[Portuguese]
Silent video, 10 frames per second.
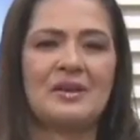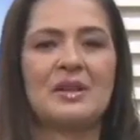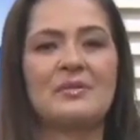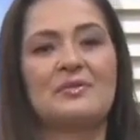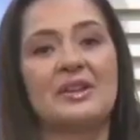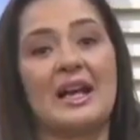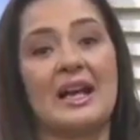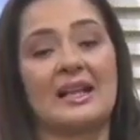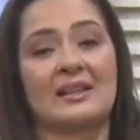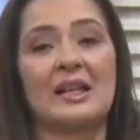deve
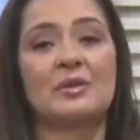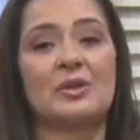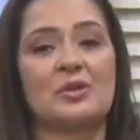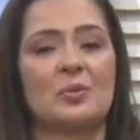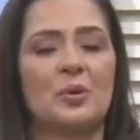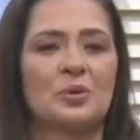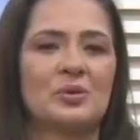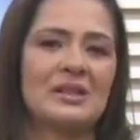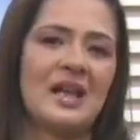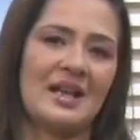ficar atento às
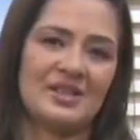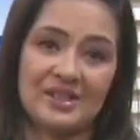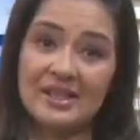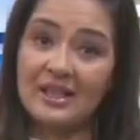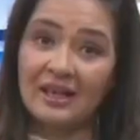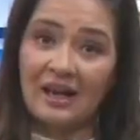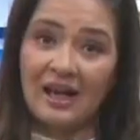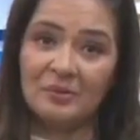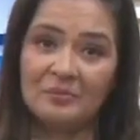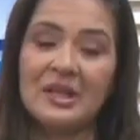oportunidades e,
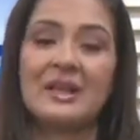claro,